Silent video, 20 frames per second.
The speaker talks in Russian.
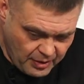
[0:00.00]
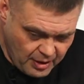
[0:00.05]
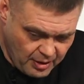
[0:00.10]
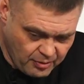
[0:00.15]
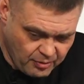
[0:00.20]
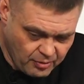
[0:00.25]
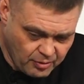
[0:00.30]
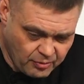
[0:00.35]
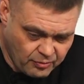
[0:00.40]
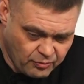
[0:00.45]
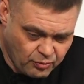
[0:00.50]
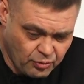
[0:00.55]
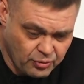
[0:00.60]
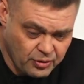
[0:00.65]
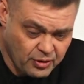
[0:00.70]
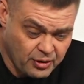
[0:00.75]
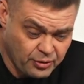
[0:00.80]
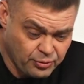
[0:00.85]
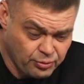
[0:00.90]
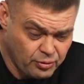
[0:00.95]
э, в
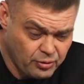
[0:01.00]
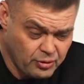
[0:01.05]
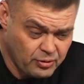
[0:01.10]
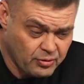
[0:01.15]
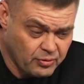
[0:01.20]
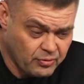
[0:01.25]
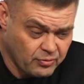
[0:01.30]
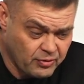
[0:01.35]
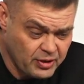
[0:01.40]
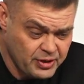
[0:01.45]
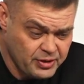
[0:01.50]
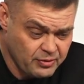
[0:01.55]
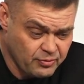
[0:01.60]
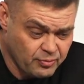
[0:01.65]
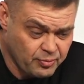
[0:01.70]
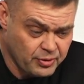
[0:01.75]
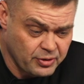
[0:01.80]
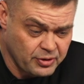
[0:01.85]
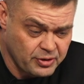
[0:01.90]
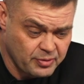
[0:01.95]
ходе которого Вася,
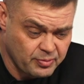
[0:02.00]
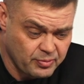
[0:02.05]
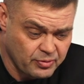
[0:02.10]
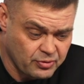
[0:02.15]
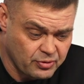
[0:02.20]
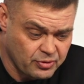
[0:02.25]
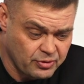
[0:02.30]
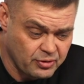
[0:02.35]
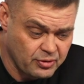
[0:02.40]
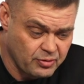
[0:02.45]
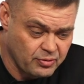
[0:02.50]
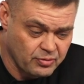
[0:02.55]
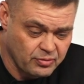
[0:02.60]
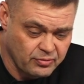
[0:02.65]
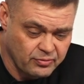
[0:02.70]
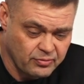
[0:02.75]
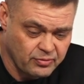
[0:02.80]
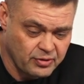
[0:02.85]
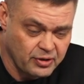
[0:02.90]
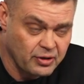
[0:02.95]
в принципе, Штык
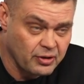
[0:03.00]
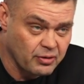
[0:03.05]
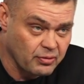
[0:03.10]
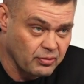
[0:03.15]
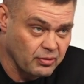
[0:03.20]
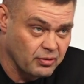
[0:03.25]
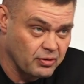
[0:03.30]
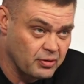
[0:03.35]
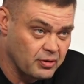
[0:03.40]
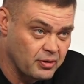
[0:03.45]
выиграл.